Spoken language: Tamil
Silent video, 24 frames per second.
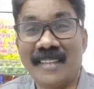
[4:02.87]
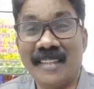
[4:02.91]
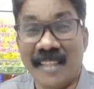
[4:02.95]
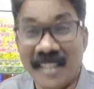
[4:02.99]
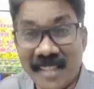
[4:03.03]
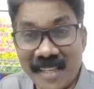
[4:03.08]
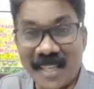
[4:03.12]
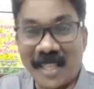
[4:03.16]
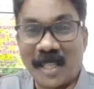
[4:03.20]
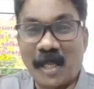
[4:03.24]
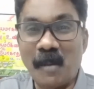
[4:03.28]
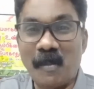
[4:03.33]

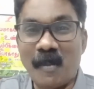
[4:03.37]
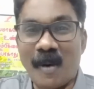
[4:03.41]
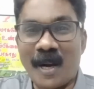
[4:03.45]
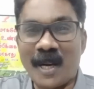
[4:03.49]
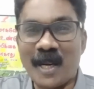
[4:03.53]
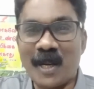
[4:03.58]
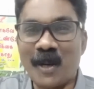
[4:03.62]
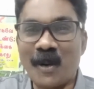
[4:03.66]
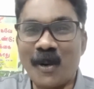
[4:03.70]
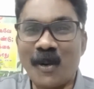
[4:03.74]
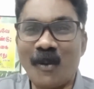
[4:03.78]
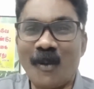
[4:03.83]
இன்றைக்கும்
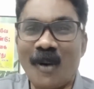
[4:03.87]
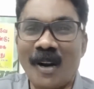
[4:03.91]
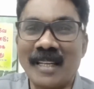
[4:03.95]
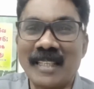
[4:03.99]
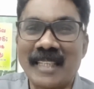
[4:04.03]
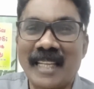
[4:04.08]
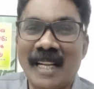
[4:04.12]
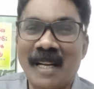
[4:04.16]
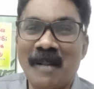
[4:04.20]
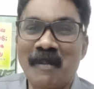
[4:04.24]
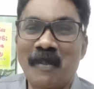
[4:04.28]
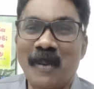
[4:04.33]
ஆண்டவர் உன்
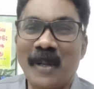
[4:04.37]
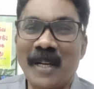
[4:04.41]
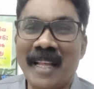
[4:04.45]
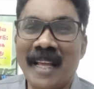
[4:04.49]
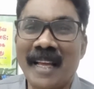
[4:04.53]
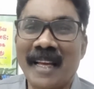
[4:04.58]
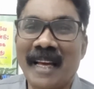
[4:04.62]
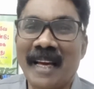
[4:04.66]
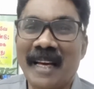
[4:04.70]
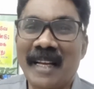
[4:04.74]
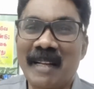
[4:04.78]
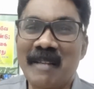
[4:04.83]
வாழ்க்கையில்
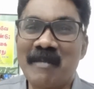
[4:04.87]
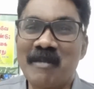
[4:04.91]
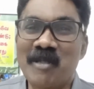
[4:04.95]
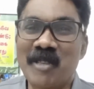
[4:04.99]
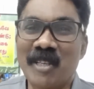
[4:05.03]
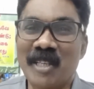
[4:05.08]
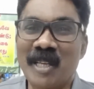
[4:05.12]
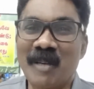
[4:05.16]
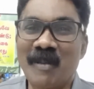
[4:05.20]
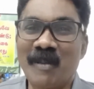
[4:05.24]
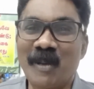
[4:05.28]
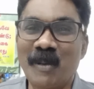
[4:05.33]
பெரிய காரியம்
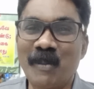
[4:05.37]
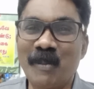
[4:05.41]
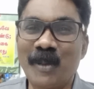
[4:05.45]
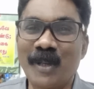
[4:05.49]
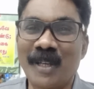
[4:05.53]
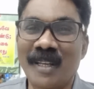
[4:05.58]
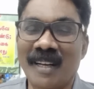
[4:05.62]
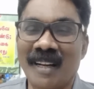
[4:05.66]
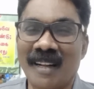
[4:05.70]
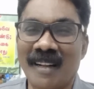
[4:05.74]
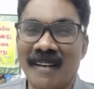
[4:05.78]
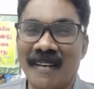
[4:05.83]
செய்ய
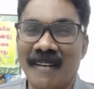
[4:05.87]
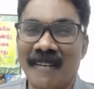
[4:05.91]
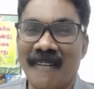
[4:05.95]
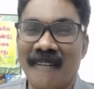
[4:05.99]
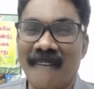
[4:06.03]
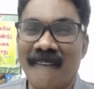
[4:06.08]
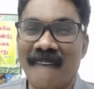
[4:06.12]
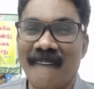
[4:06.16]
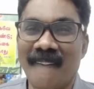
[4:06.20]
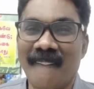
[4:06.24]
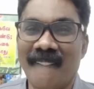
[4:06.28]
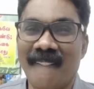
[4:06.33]
விரும்புகிறார்
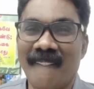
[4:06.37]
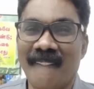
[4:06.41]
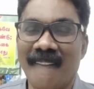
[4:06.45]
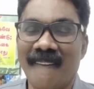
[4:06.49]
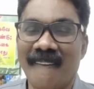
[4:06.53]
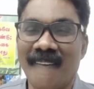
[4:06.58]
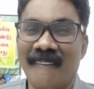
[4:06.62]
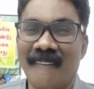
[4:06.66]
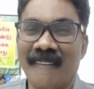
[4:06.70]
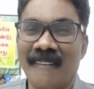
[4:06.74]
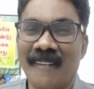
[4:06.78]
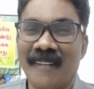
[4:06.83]

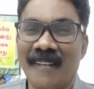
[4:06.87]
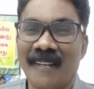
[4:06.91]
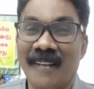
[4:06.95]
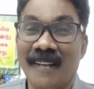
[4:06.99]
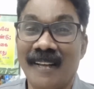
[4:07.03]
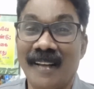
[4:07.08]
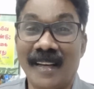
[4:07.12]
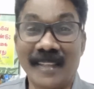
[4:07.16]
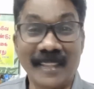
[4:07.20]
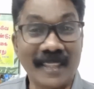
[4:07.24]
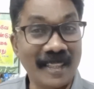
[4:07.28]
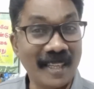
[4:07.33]

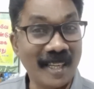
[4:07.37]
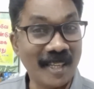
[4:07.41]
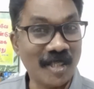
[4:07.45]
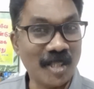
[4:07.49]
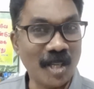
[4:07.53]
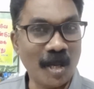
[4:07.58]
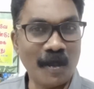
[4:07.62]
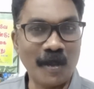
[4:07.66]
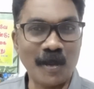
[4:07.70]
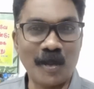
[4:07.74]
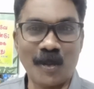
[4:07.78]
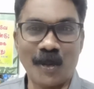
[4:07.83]
அதான்
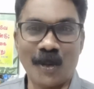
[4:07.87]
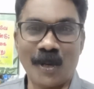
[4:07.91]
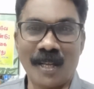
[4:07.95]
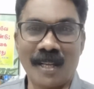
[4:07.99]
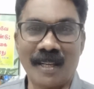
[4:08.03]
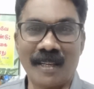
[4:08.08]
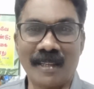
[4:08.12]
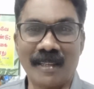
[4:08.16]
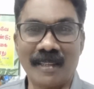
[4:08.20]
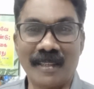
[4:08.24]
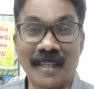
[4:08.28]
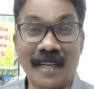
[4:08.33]
ஏசாமி
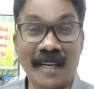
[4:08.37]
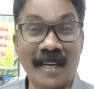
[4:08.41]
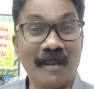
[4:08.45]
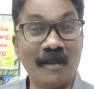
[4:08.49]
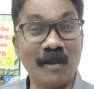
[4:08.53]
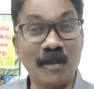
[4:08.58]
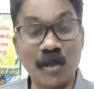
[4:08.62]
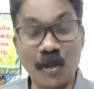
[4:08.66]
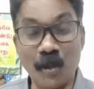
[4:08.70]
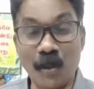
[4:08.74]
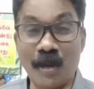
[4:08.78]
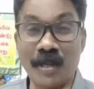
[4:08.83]
சொன்னார் என்னை
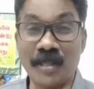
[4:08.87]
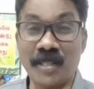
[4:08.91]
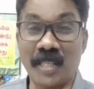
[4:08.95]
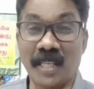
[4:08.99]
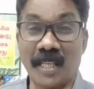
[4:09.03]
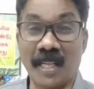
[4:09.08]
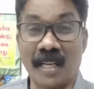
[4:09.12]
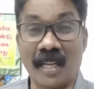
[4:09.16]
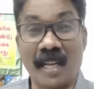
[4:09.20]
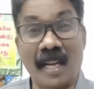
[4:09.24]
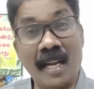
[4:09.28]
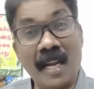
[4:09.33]

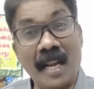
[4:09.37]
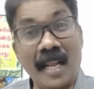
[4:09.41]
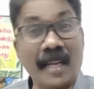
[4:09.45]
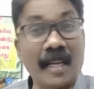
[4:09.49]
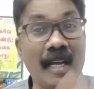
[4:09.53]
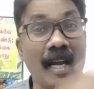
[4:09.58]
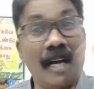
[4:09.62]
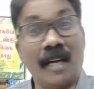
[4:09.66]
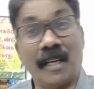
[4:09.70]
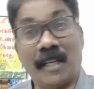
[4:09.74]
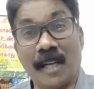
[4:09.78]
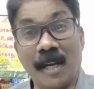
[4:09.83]
விசுவாசிக்கிற என்னை
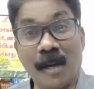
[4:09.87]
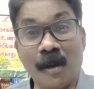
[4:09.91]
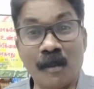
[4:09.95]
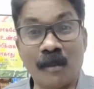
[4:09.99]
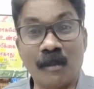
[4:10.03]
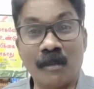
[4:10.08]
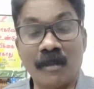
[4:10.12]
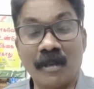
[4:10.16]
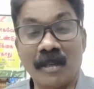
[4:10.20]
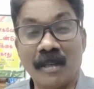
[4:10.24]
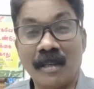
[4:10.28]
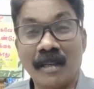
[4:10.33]

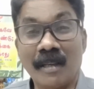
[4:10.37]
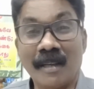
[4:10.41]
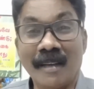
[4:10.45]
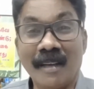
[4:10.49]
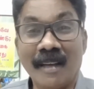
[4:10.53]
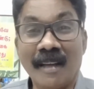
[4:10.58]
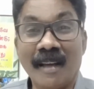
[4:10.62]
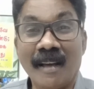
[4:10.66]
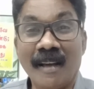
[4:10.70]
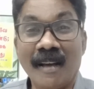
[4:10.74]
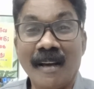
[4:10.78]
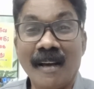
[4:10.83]
காட்டிலும்
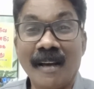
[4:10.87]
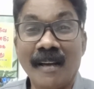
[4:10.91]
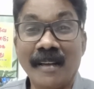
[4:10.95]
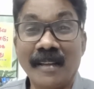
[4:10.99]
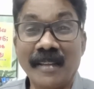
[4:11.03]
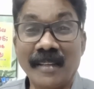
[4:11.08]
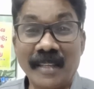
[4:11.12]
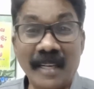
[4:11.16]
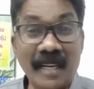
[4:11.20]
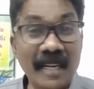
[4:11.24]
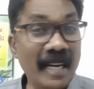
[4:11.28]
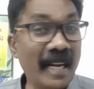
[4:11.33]

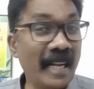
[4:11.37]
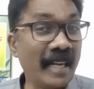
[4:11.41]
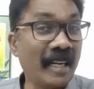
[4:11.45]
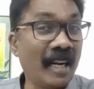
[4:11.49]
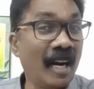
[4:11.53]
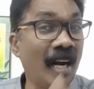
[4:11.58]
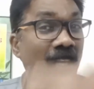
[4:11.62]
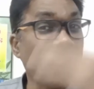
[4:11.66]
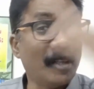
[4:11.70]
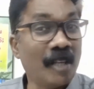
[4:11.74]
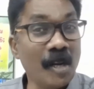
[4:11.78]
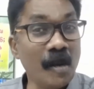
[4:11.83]
என்னை
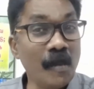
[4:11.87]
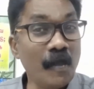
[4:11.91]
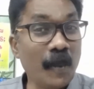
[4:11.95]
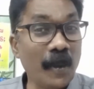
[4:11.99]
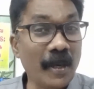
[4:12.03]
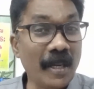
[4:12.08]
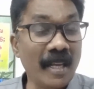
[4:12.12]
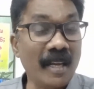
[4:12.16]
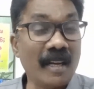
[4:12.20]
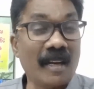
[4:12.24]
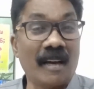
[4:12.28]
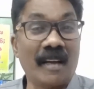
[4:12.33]
காட்டிலும்
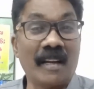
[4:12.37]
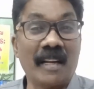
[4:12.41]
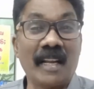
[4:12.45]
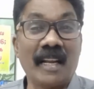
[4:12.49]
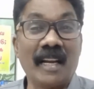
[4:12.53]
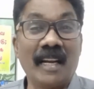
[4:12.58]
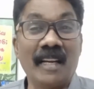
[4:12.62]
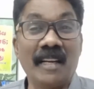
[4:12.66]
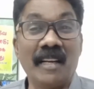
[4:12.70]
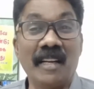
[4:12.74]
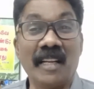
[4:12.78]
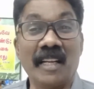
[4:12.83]
பெரிய
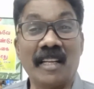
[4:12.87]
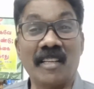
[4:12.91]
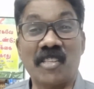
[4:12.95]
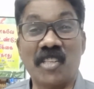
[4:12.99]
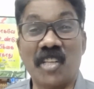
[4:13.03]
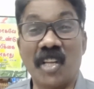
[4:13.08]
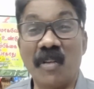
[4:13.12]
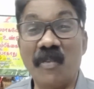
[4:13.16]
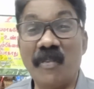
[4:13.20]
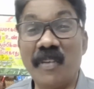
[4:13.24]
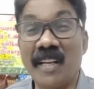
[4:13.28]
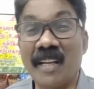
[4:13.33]
காரியங்களை நீங்கள்
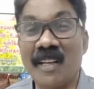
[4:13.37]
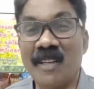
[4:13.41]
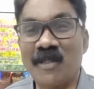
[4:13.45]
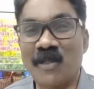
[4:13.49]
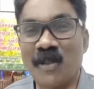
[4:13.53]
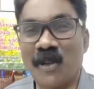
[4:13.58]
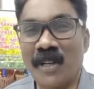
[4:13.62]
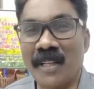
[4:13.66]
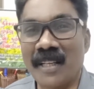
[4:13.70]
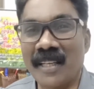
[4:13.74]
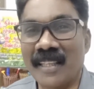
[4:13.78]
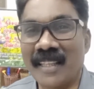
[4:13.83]
செய்வீங்கன்னு
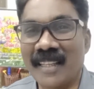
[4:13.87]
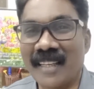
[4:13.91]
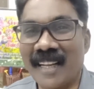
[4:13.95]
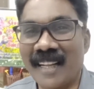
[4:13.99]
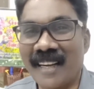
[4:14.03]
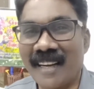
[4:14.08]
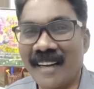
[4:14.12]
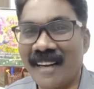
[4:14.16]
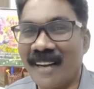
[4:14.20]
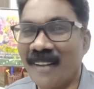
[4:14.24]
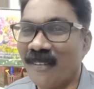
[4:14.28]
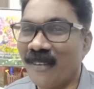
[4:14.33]

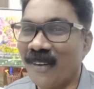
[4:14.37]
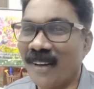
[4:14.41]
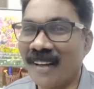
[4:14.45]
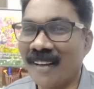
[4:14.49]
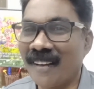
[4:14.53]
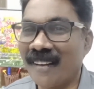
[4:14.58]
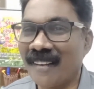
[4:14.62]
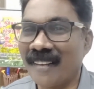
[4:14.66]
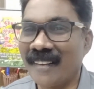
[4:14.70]
சொல்லியிருக்கிறார் அல்லவா